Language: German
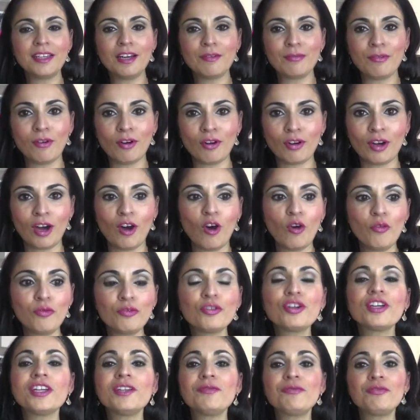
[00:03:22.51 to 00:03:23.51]
der Woche. Auch
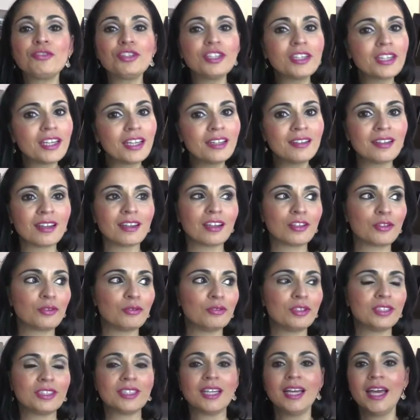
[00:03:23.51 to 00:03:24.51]
für die, für die Kinder
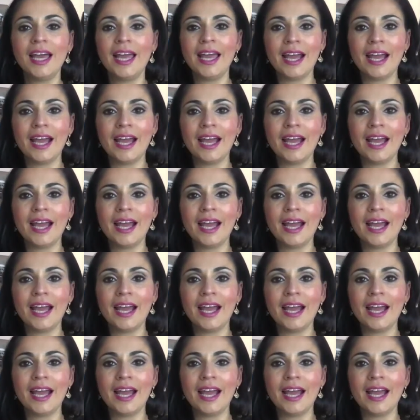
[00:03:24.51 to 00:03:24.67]
natürlich.